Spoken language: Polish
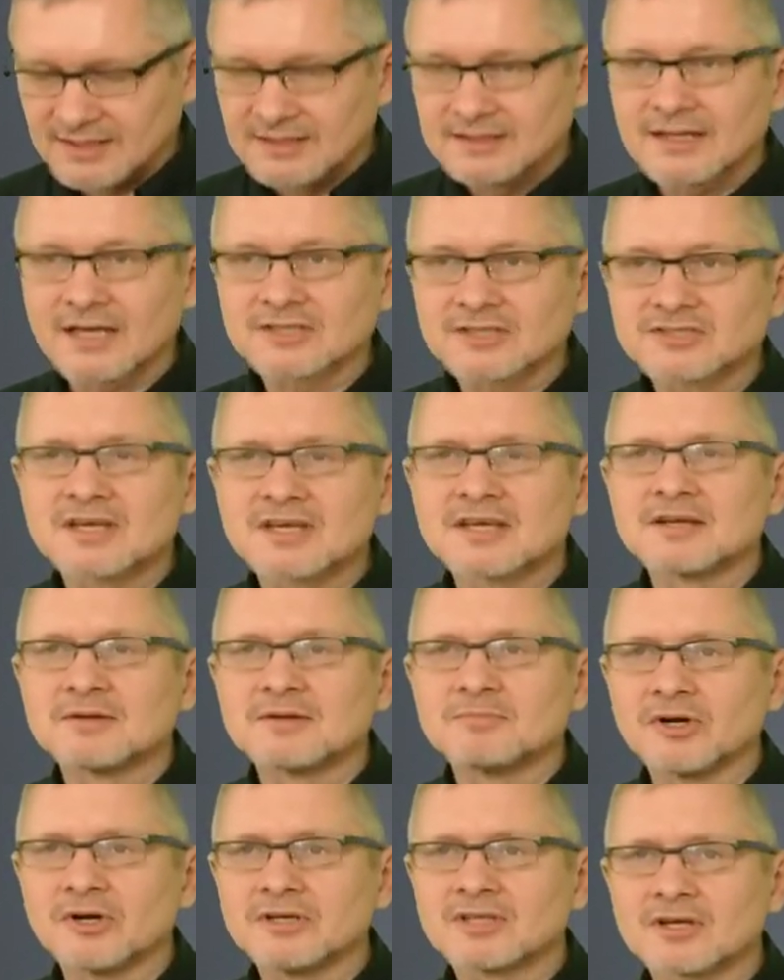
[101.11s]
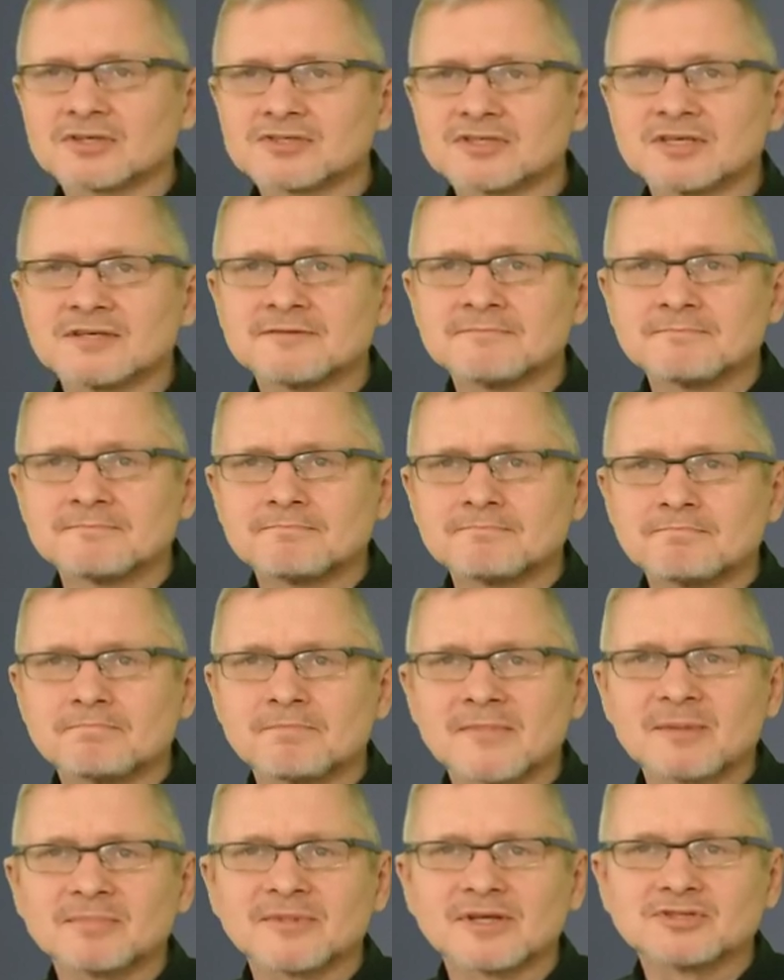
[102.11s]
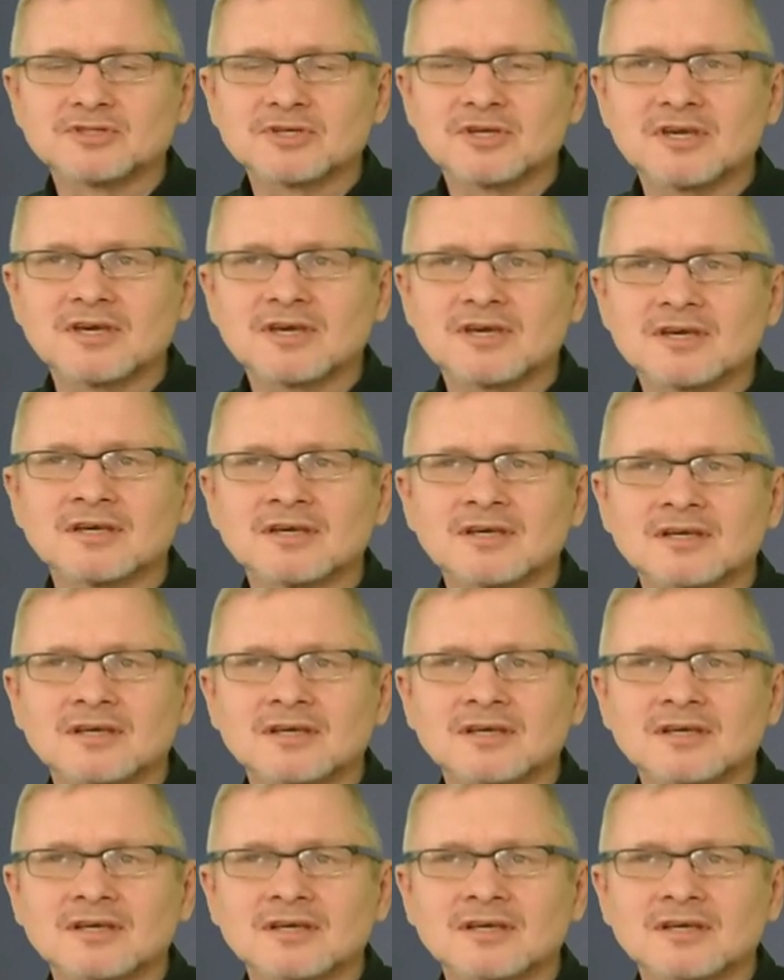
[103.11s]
Także moi drodzy, mam nadzieję,